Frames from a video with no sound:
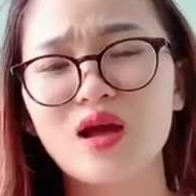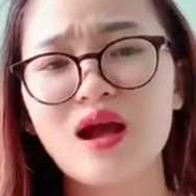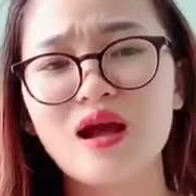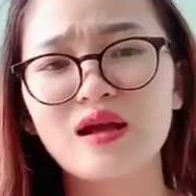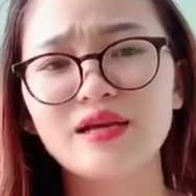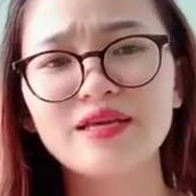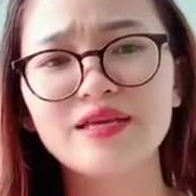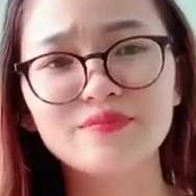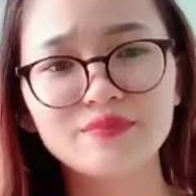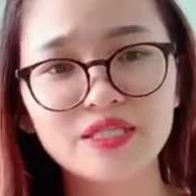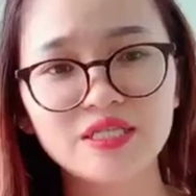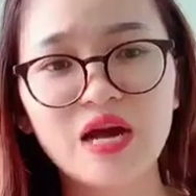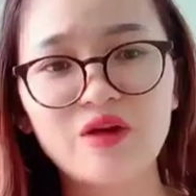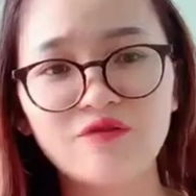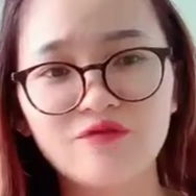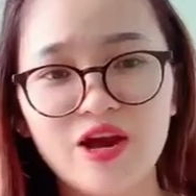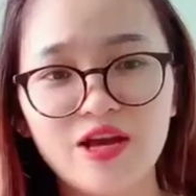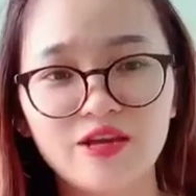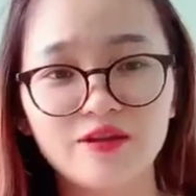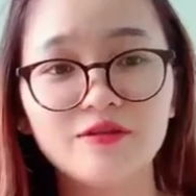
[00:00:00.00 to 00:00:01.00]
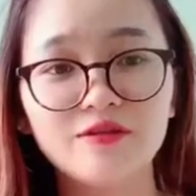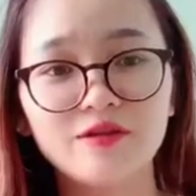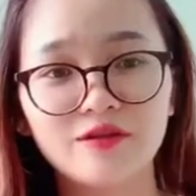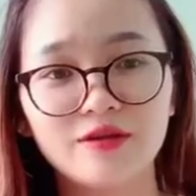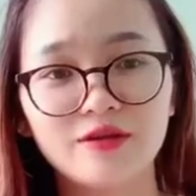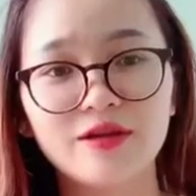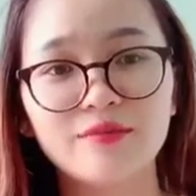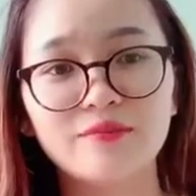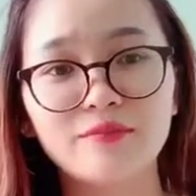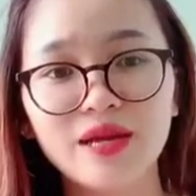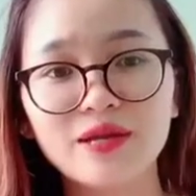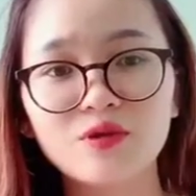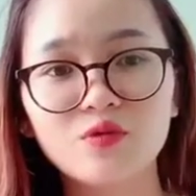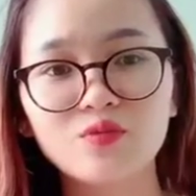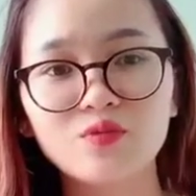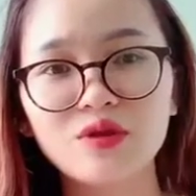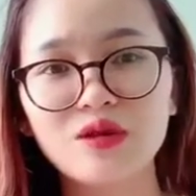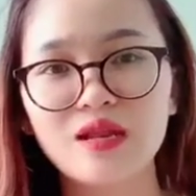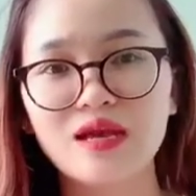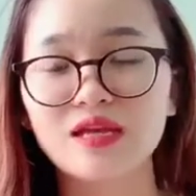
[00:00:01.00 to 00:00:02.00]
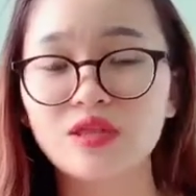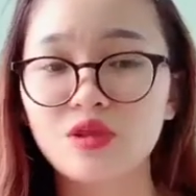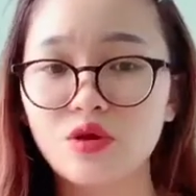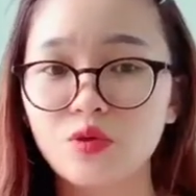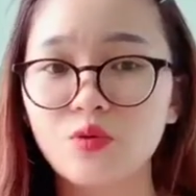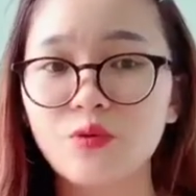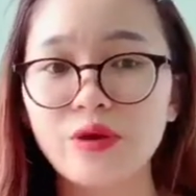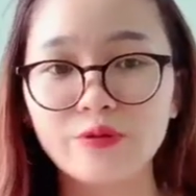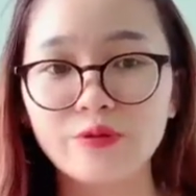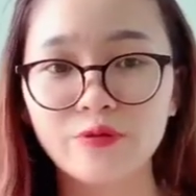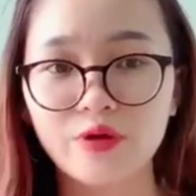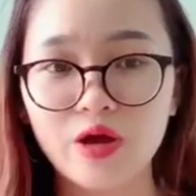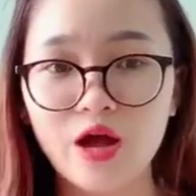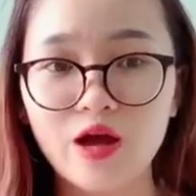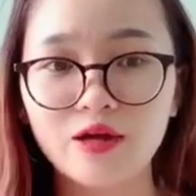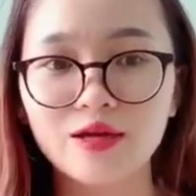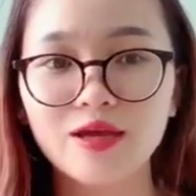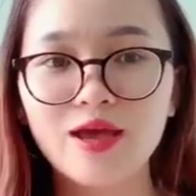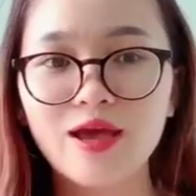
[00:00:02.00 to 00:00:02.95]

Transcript: nghiêm trọng và ảnh hưởng đến mắt cũng như là cái thói quen của con